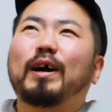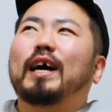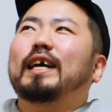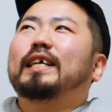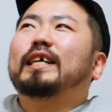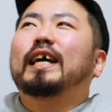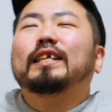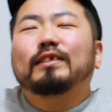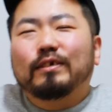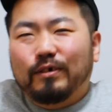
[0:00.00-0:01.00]
まあ、1か
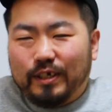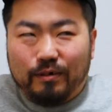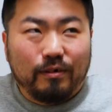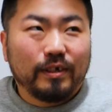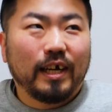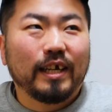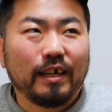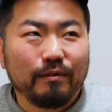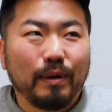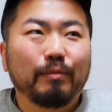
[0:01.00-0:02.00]
月後に行わ
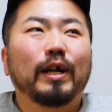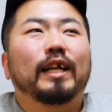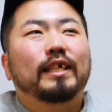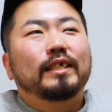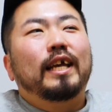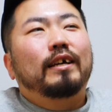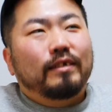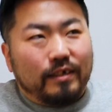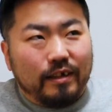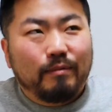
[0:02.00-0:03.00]
れる
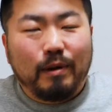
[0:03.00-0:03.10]
フェブラリーステークス、